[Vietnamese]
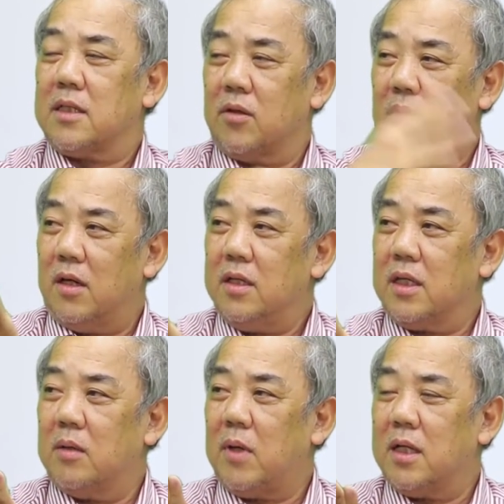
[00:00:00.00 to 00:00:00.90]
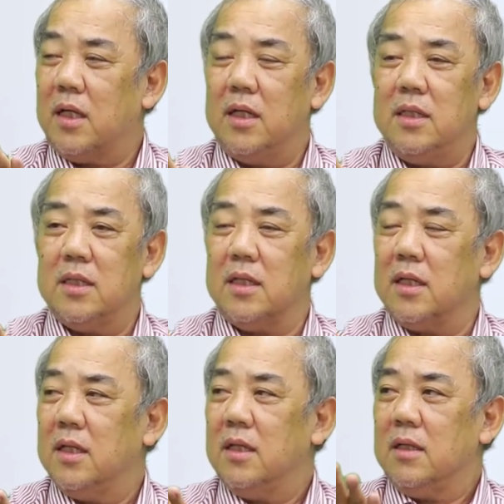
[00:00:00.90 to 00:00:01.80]
sau đó thì các bạn thấy
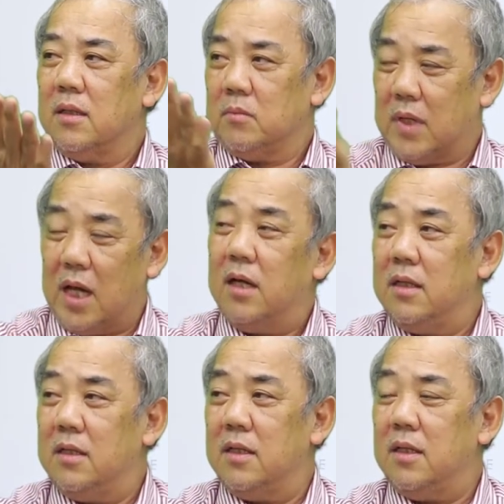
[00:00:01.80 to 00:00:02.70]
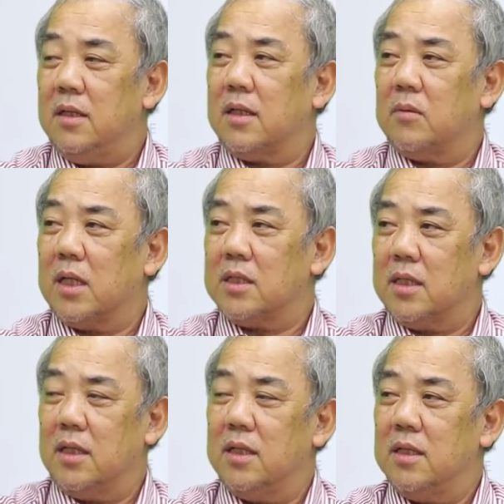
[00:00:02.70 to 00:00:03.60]
gì nặng hơn nữa thì các bạn
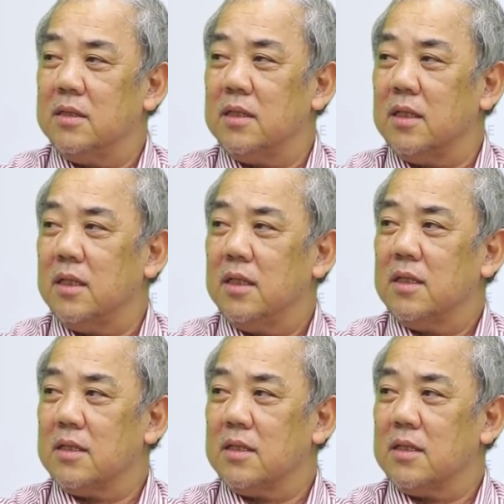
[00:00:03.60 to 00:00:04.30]
sẽ thấy là gì